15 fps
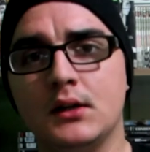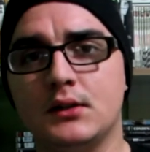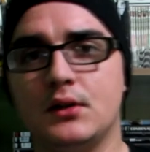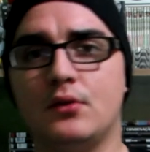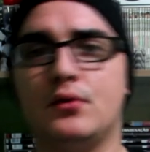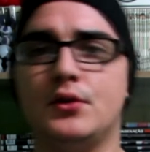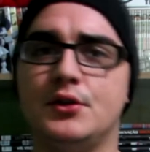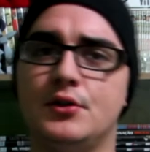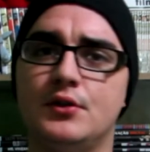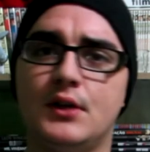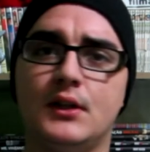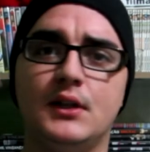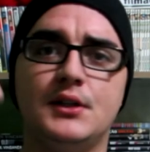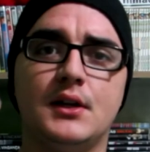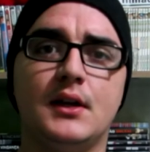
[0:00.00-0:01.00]
Se curtir,
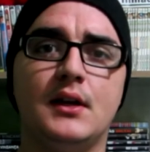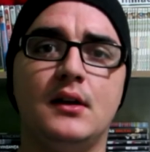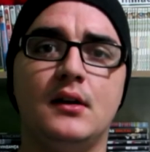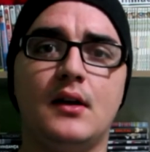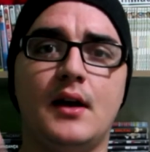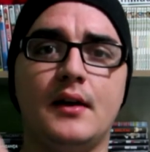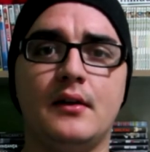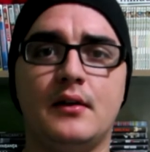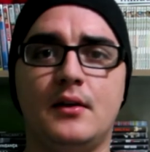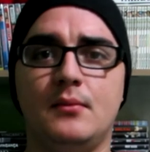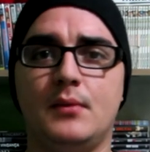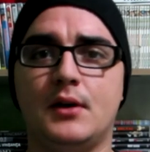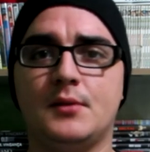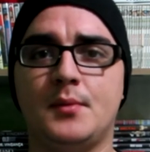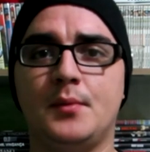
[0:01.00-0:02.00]
já deixa aquele like aqui
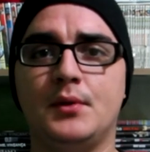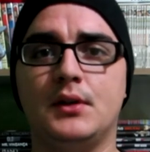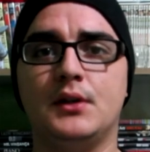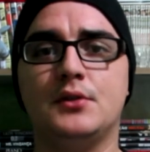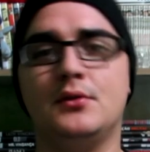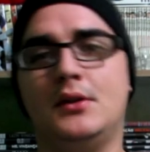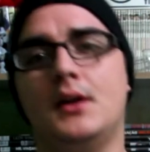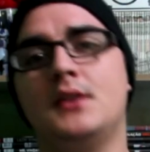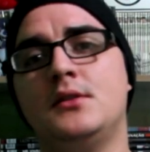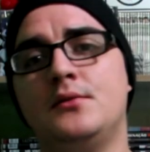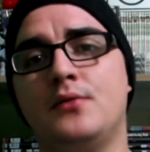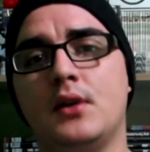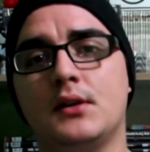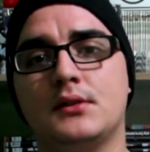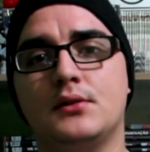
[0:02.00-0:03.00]
embaixo para poder ajudar a
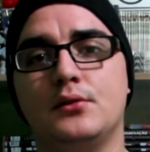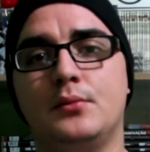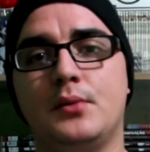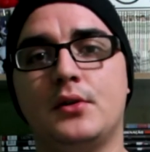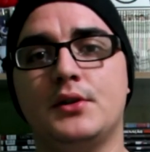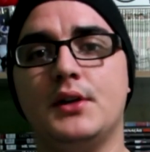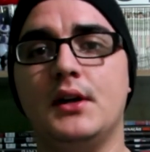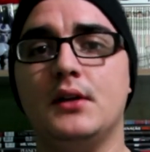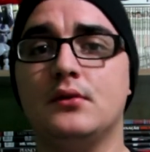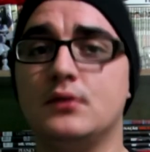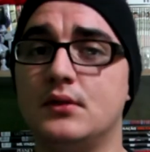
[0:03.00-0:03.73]
divulgação do projeto.